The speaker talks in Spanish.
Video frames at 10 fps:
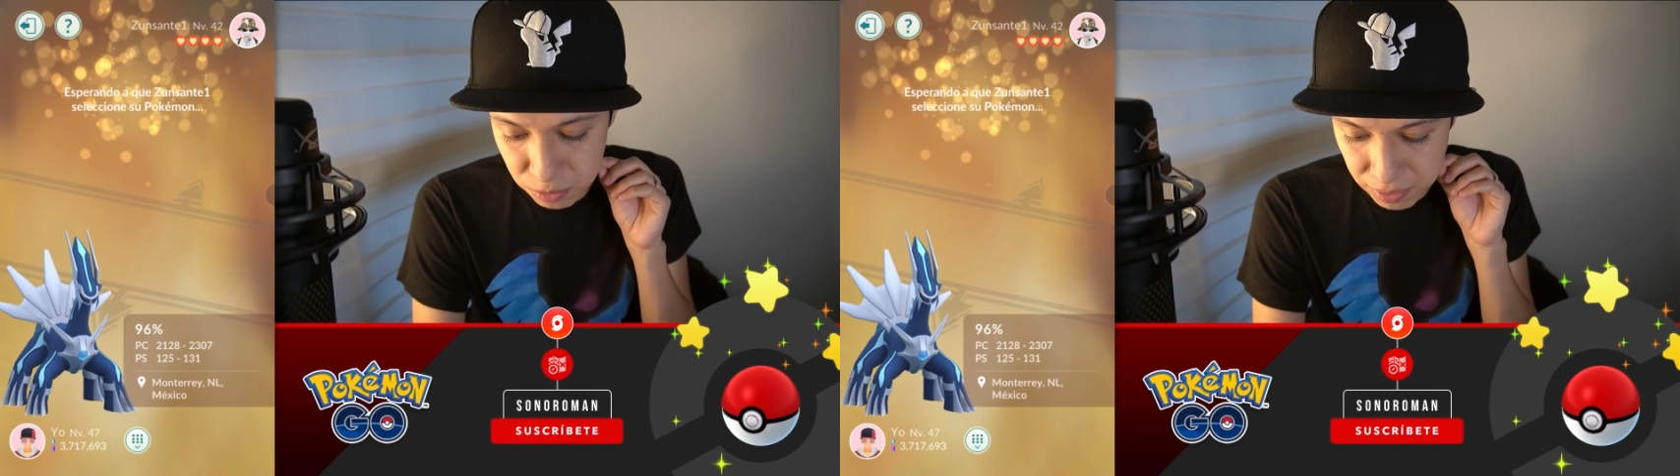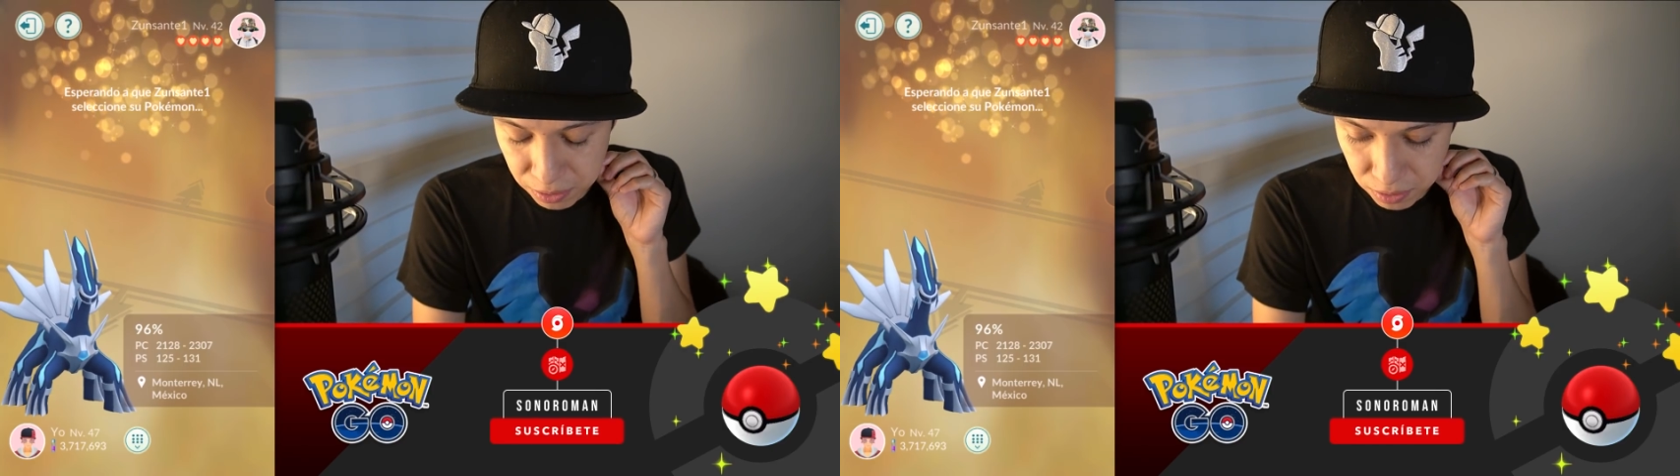
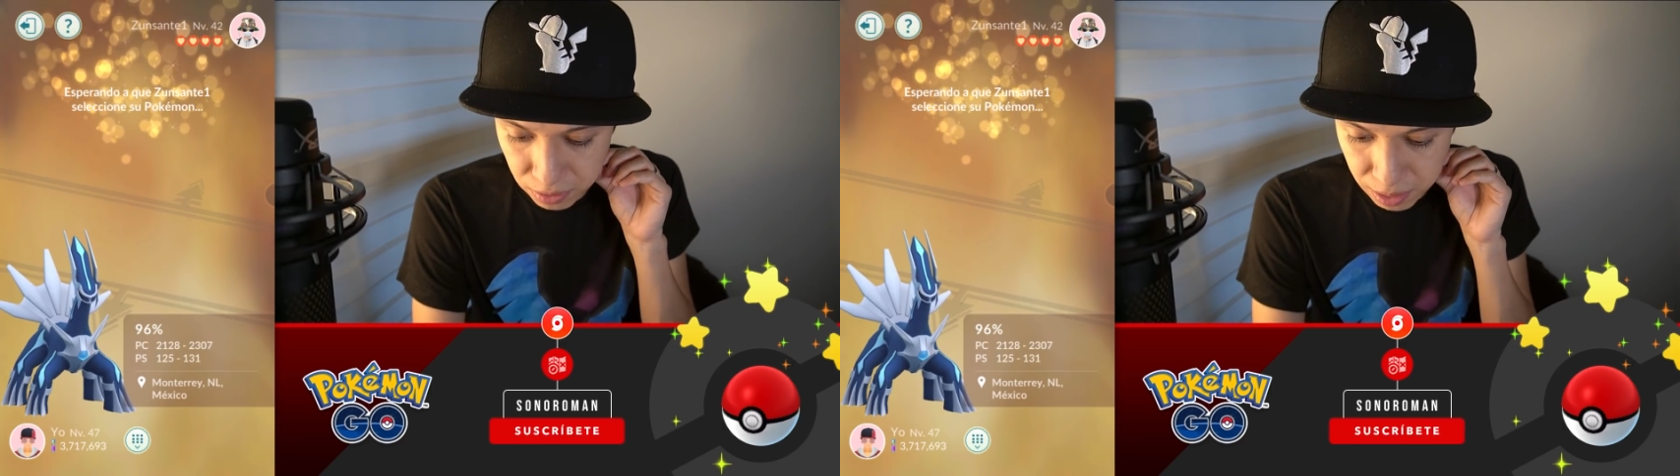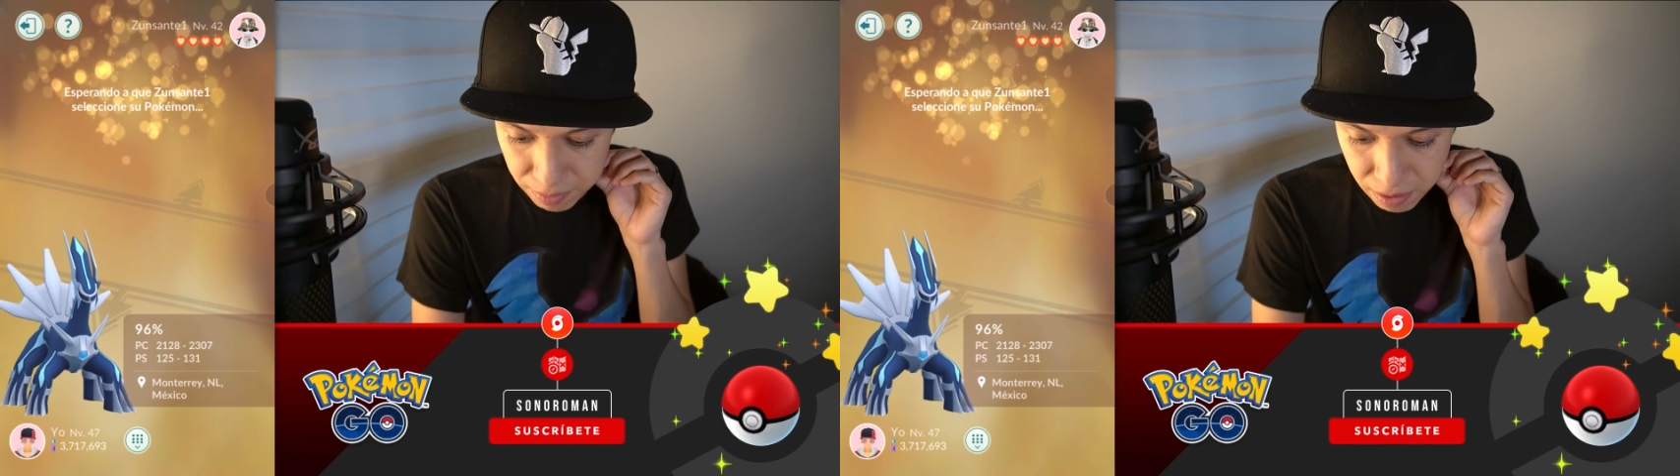espejo
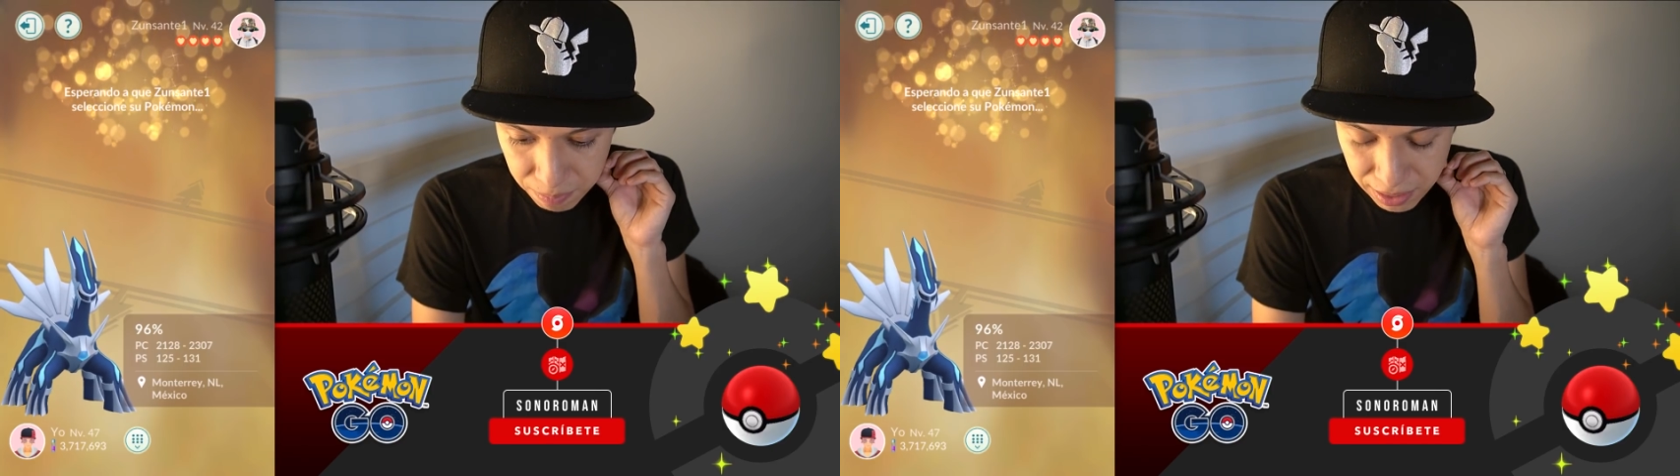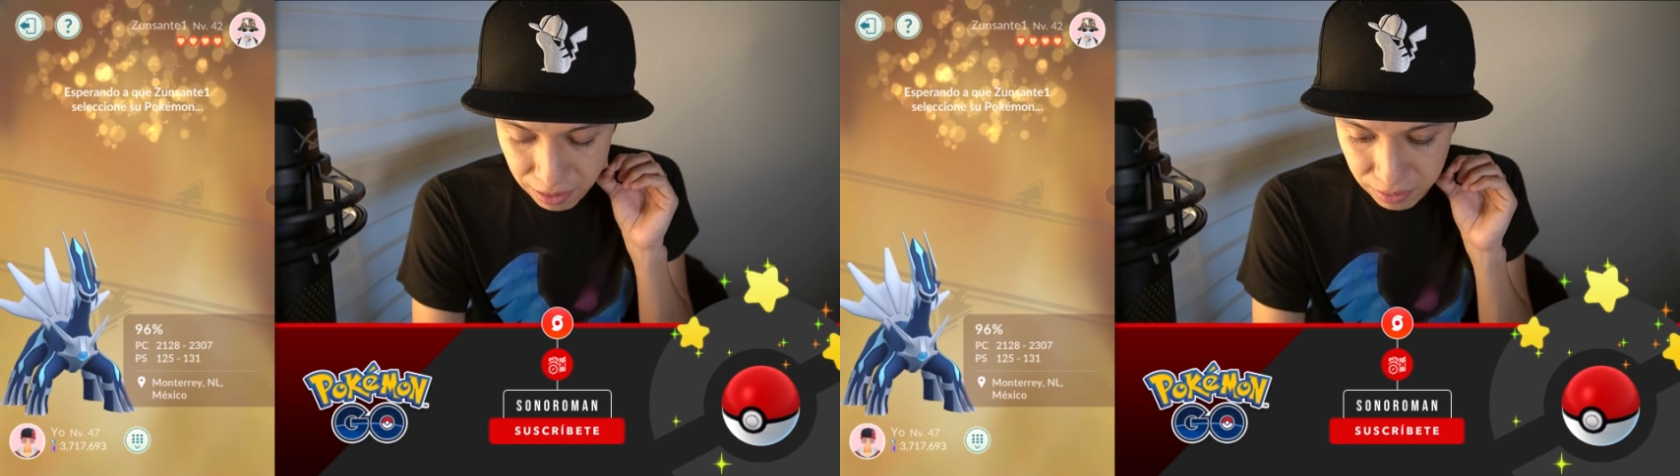lo que me
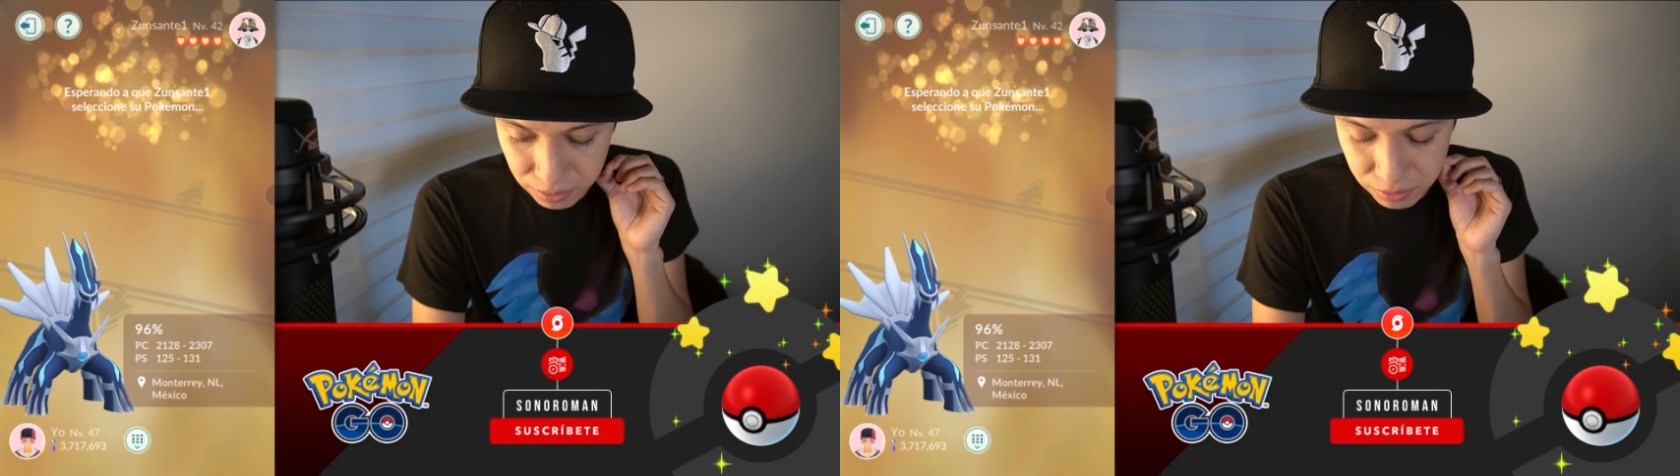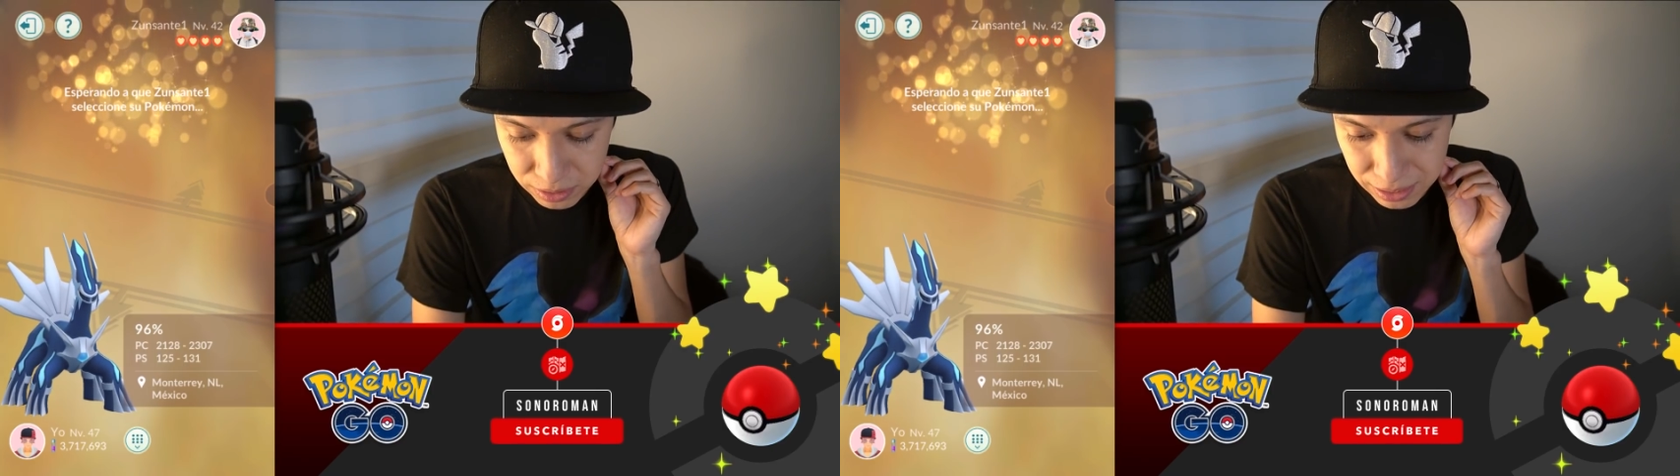había pedido.
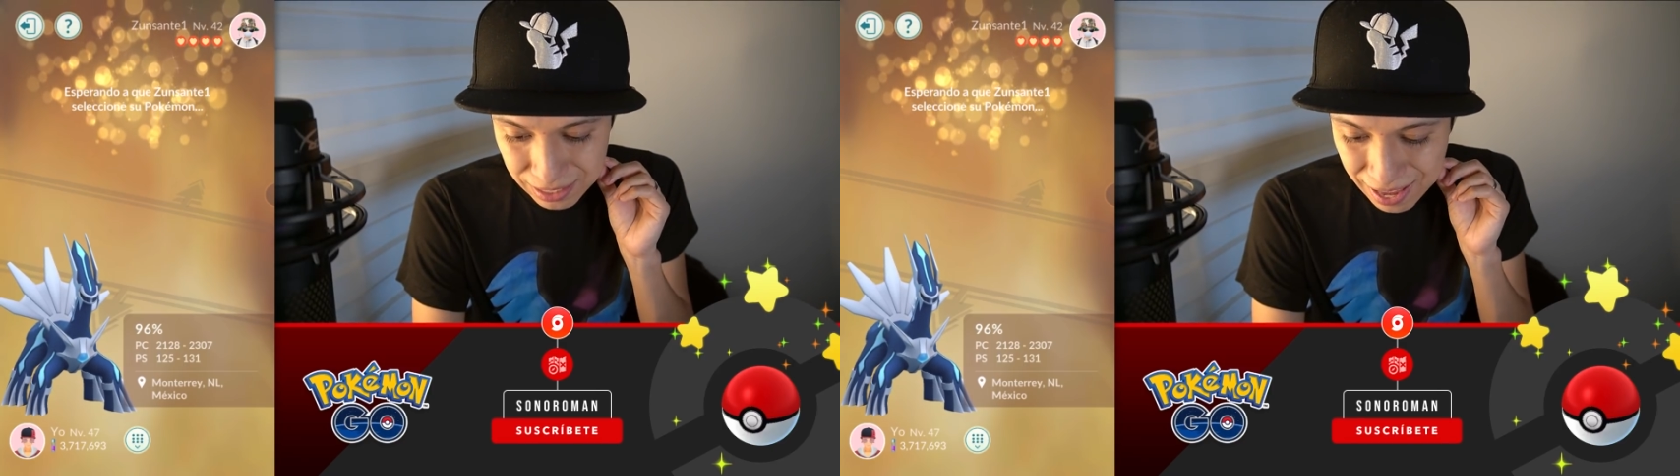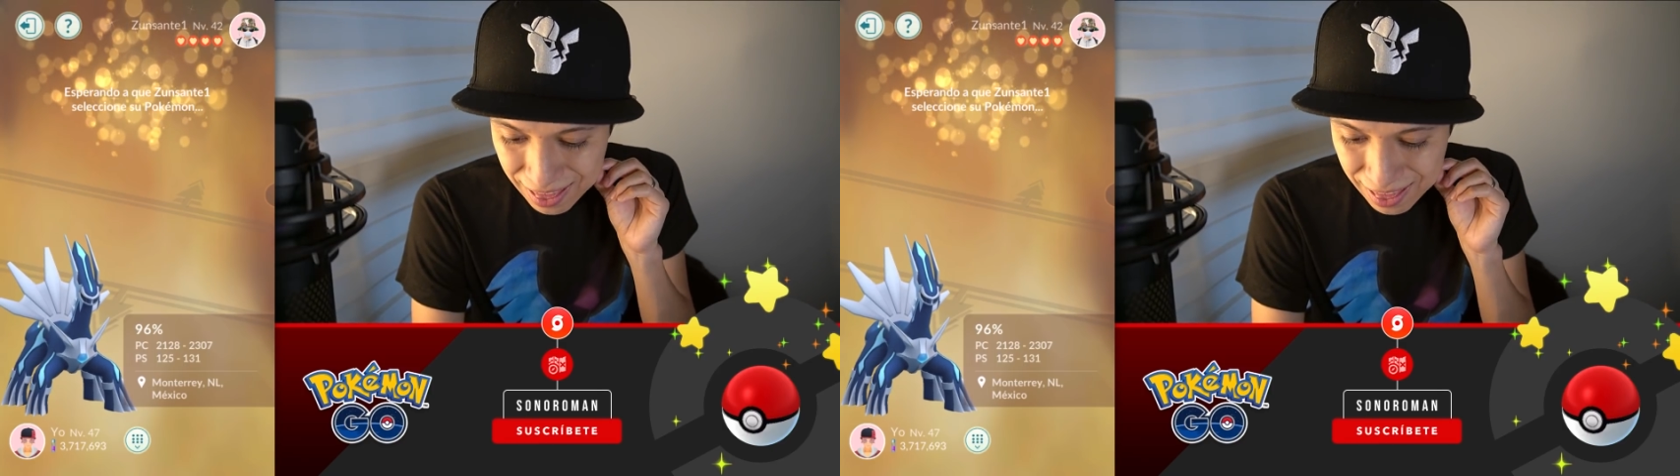Entonces,